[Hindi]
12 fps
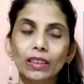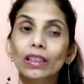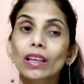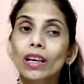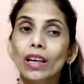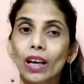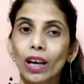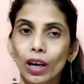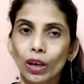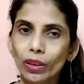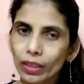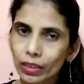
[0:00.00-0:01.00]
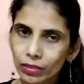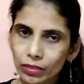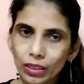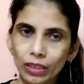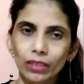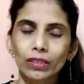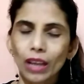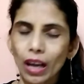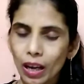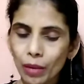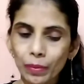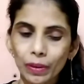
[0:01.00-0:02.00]
नहीं और
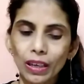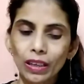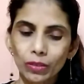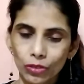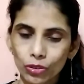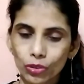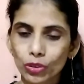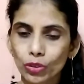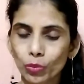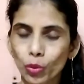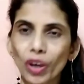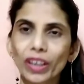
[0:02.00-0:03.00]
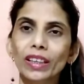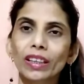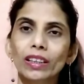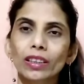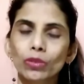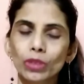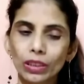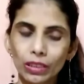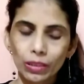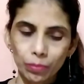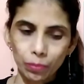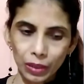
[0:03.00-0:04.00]
आपका जो बॉडी है क्योंकि
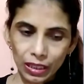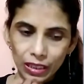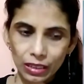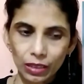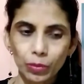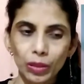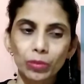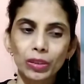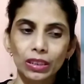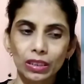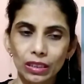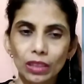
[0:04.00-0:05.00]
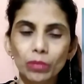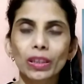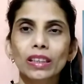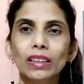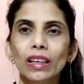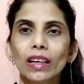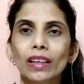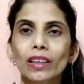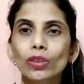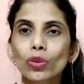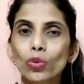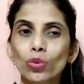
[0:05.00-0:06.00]
जब फर्स्ट बेबी जन्म लेता
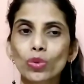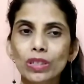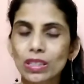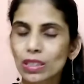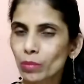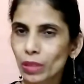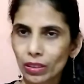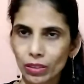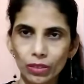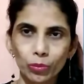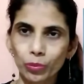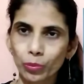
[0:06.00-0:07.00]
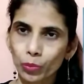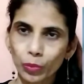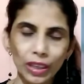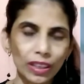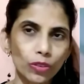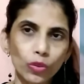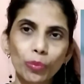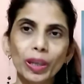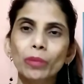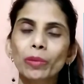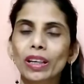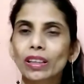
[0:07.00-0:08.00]
है तो उस समय पहले तो वो
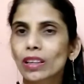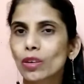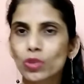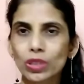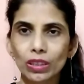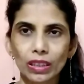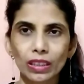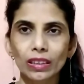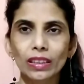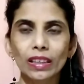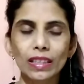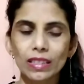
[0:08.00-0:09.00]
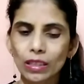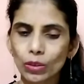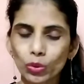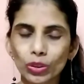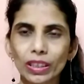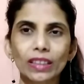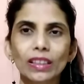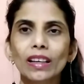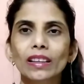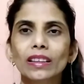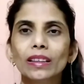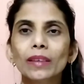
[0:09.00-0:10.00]
पेट में रहता है उसके लिए ऐसा कुछ
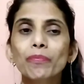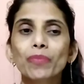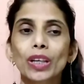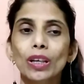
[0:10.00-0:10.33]
रहता नहीं है